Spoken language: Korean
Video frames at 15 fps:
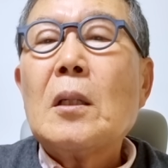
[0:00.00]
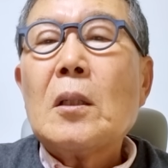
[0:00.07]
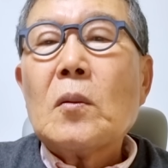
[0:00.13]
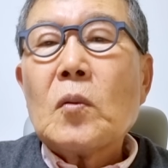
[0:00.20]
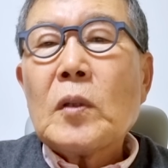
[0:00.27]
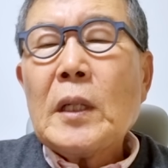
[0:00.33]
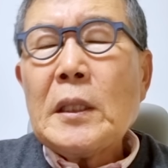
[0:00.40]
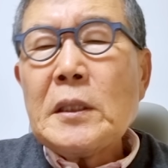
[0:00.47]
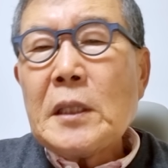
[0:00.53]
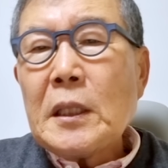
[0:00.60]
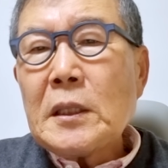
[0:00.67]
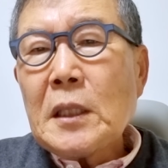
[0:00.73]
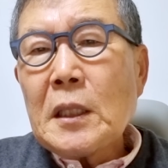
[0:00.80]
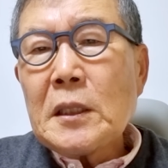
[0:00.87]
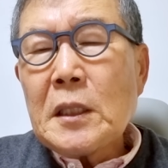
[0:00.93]
우리가 이
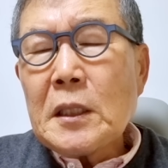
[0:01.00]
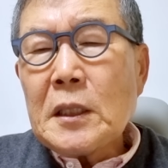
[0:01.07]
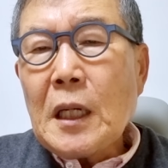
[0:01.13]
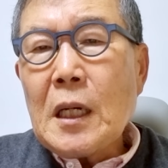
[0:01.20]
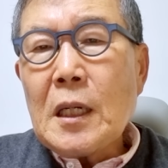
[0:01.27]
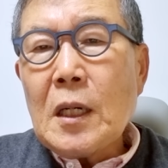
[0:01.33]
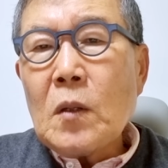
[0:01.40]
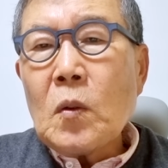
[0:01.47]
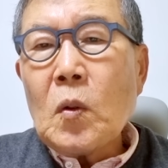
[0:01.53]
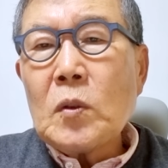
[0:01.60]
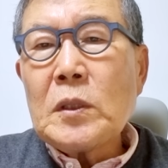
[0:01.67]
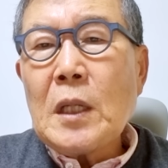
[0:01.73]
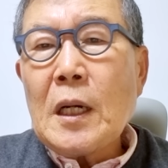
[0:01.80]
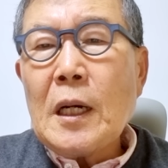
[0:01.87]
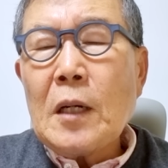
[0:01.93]
세상에서 잠깐
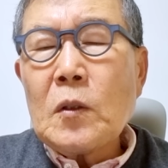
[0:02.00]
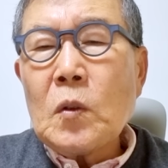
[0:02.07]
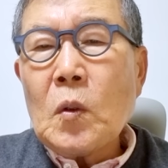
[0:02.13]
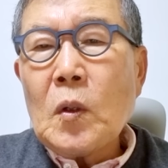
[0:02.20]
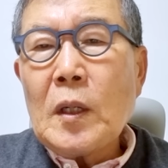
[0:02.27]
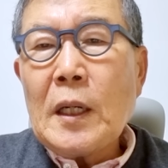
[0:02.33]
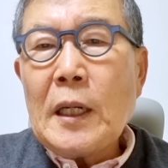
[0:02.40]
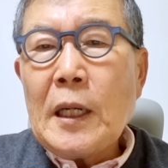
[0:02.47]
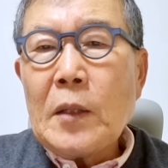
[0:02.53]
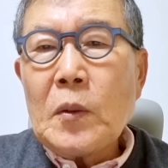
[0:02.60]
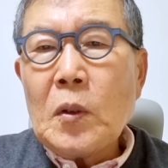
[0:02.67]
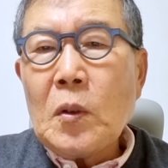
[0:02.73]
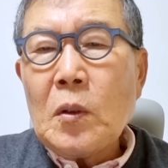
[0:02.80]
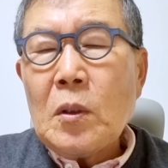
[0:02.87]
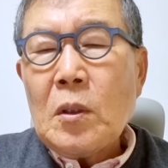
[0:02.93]
고생하고
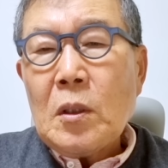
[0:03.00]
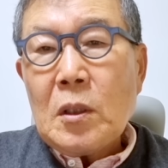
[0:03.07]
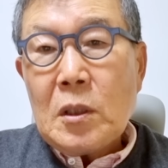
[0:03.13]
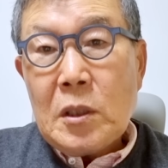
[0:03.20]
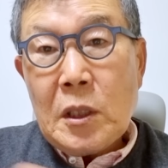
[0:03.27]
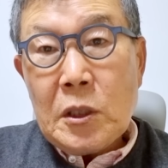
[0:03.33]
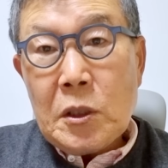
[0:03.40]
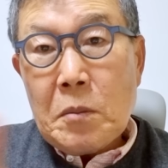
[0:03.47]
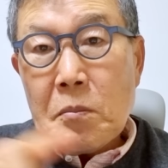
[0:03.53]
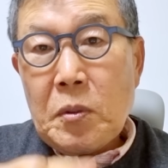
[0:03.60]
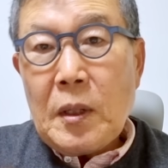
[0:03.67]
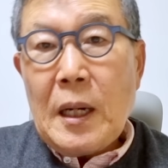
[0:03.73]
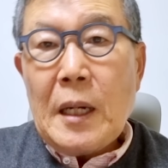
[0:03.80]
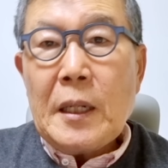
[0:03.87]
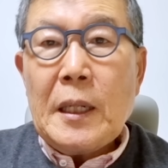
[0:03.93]
고난해도 그게
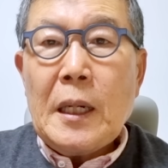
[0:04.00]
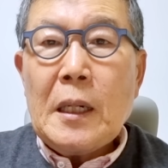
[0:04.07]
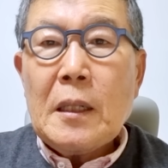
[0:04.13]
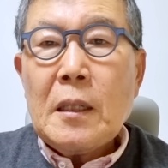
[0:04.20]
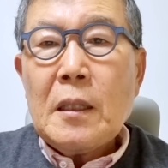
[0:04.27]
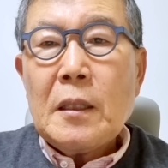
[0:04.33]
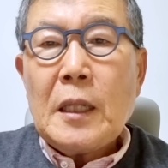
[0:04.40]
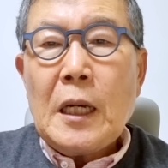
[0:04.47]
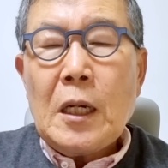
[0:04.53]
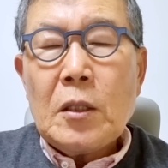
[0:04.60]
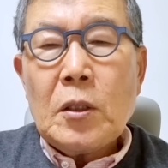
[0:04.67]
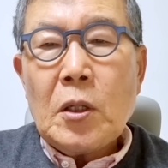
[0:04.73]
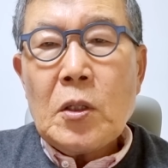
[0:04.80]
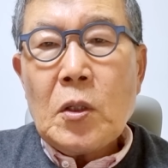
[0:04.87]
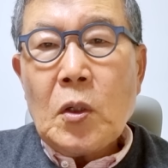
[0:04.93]
전부가 아니야. 내가
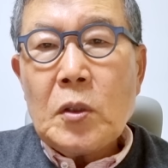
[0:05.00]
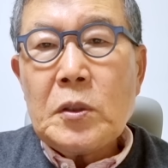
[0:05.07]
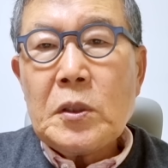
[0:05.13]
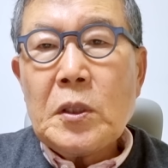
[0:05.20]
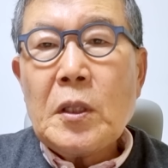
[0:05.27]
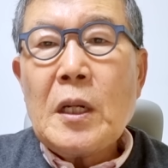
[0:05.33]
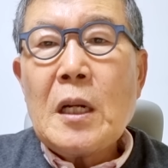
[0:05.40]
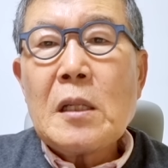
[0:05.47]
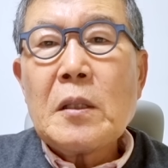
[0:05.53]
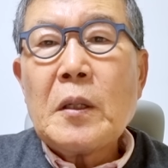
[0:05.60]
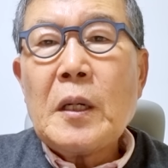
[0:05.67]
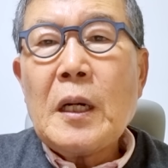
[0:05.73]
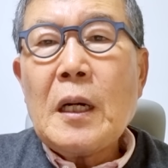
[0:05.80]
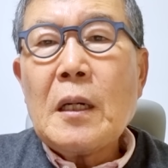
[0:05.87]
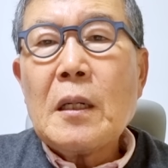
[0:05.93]
너를 건져낼
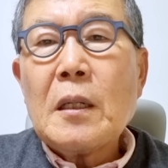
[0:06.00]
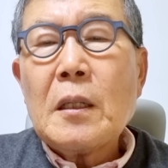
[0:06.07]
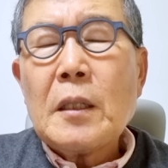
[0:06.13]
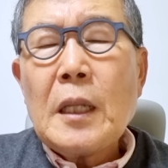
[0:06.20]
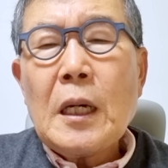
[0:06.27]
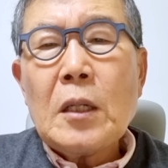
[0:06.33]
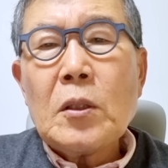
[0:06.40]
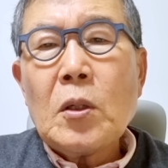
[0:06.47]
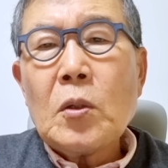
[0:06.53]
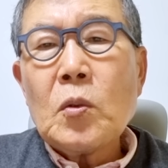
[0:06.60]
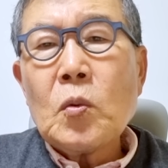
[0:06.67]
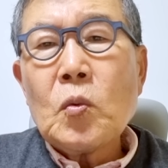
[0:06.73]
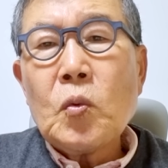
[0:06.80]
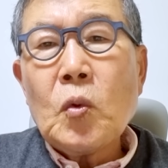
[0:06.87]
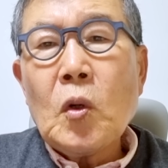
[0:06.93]
거야. 내가
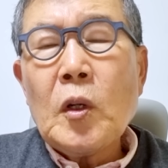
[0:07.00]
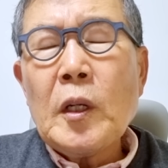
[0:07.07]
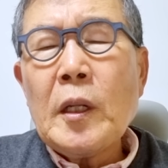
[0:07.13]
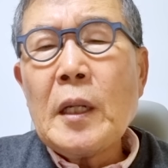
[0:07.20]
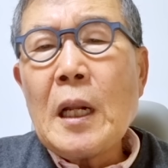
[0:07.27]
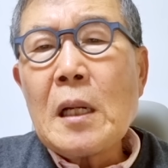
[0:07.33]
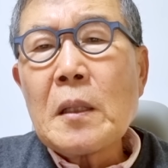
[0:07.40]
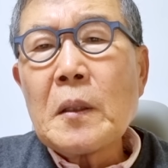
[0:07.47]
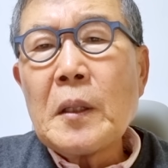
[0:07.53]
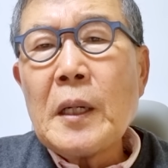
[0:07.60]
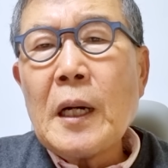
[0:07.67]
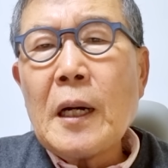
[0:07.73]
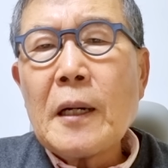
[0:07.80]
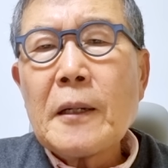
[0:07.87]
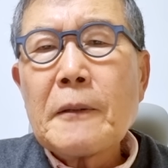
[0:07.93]
너를 구원해낼
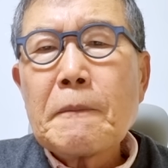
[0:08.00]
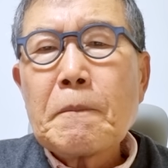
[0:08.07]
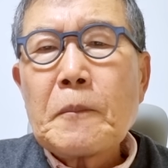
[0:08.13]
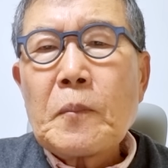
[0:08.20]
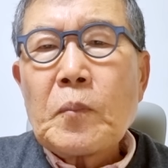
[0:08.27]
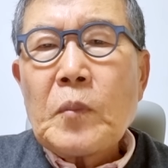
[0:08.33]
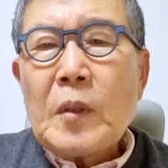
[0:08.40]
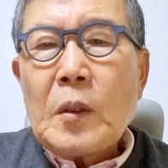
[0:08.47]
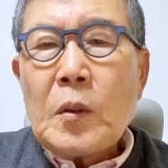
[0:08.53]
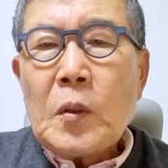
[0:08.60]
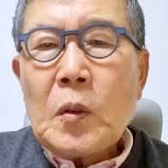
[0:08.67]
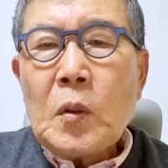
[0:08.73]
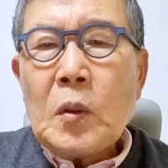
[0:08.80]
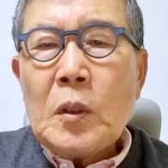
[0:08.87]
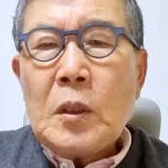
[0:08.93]
거야.
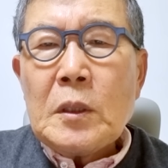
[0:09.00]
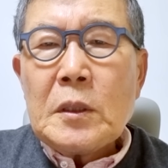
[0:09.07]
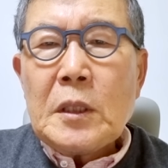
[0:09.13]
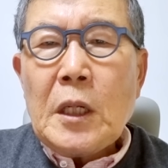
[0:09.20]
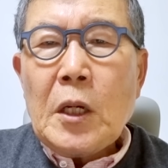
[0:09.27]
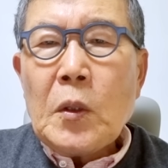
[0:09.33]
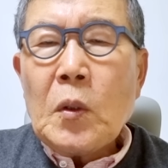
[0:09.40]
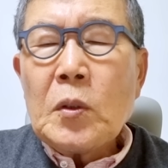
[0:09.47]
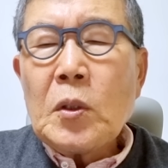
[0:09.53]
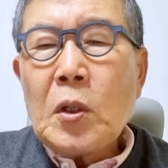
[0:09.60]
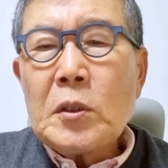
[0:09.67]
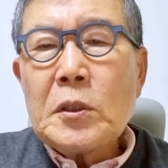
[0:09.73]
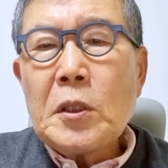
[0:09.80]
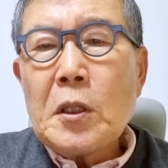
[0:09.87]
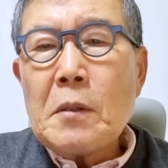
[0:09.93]
그리고 새로운
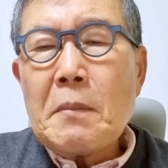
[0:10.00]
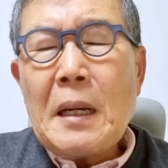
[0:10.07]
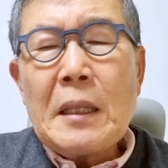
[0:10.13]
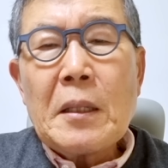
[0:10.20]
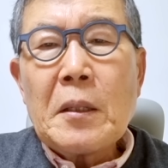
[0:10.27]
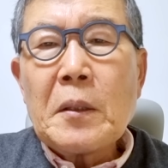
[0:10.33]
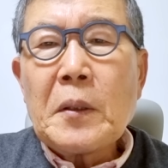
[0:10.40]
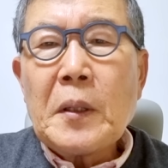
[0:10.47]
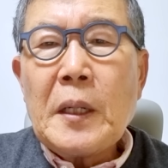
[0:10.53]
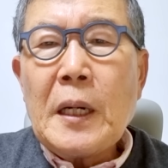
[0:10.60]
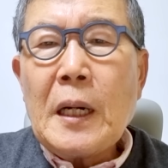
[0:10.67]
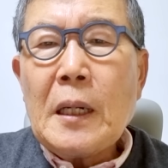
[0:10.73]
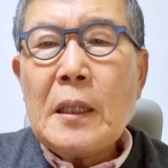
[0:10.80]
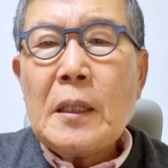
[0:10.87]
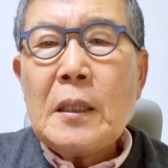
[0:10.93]
거처를 만들
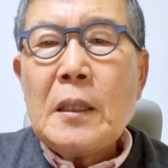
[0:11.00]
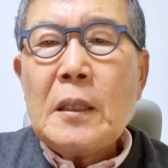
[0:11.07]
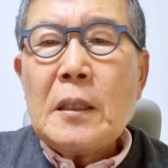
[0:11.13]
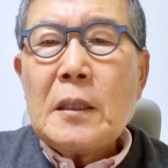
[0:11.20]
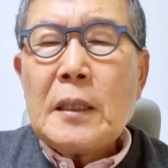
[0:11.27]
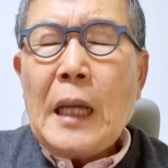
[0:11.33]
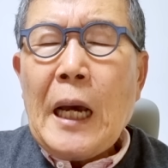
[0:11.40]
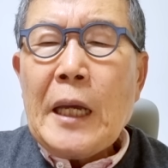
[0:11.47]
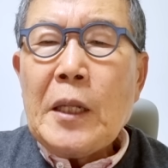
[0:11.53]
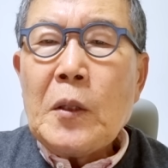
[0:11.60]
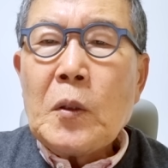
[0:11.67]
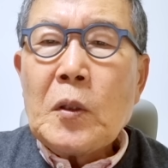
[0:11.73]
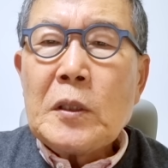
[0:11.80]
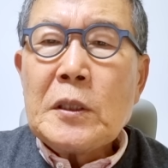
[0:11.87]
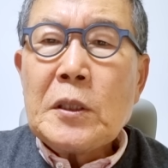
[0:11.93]
거야. 나
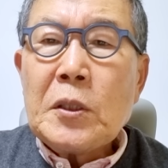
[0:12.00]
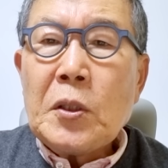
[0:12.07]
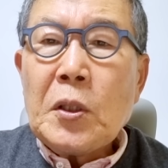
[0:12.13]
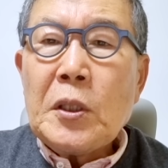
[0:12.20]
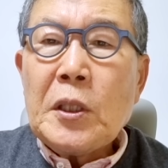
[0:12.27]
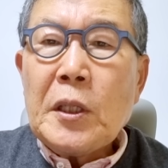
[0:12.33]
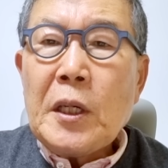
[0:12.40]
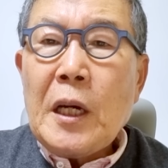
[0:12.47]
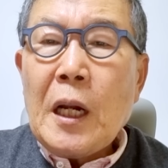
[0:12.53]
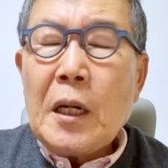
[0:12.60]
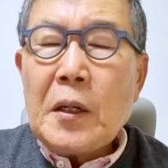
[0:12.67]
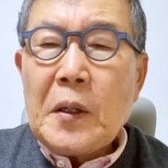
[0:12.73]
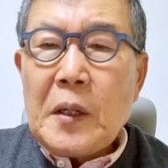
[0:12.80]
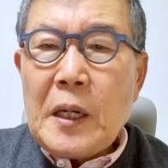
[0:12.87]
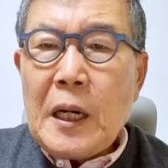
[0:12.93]
있는 곳에 너 있게
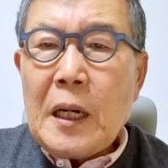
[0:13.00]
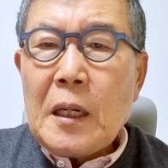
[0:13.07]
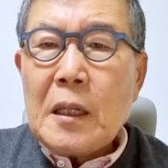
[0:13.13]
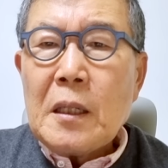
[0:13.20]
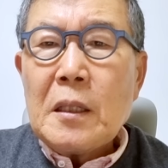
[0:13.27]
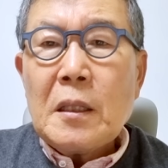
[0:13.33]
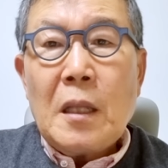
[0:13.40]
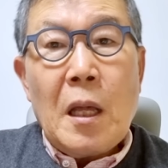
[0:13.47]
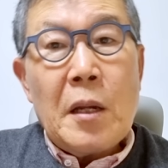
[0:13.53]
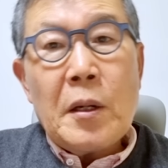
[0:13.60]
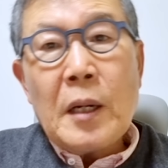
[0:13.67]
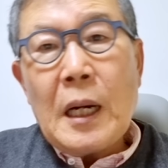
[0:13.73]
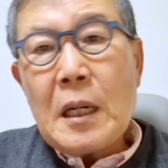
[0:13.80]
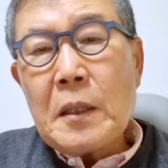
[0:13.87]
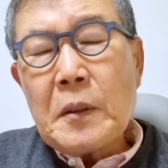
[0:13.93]
할 거야.
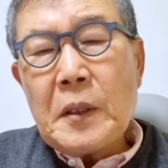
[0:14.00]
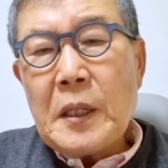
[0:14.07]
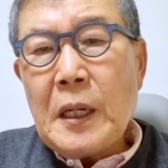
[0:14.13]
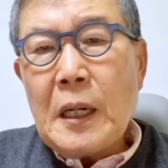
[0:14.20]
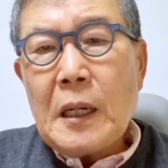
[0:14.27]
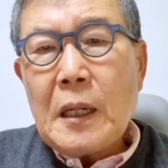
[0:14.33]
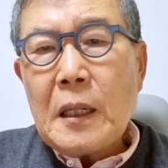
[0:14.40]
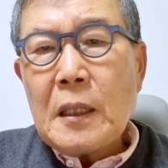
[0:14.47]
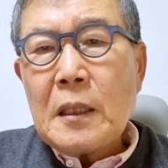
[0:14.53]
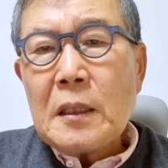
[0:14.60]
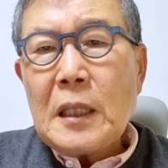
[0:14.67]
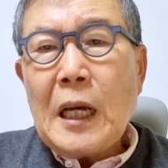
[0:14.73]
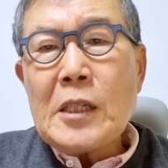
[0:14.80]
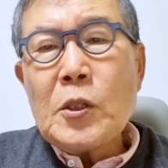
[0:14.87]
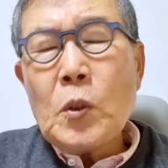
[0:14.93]
데려갈 거야.
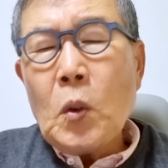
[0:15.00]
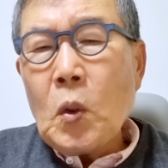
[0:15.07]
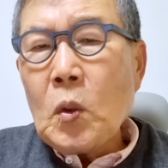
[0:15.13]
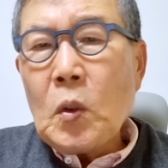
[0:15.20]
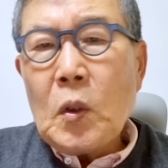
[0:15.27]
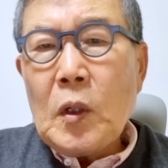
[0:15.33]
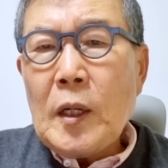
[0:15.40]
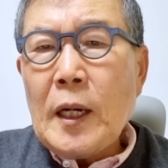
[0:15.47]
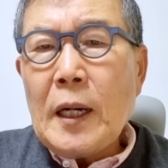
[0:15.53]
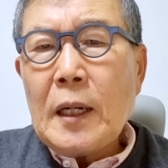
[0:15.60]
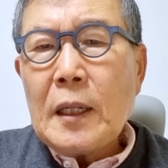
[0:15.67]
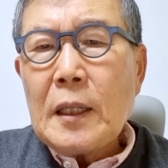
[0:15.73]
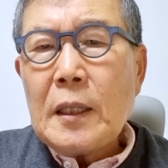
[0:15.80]
다시 올 거야.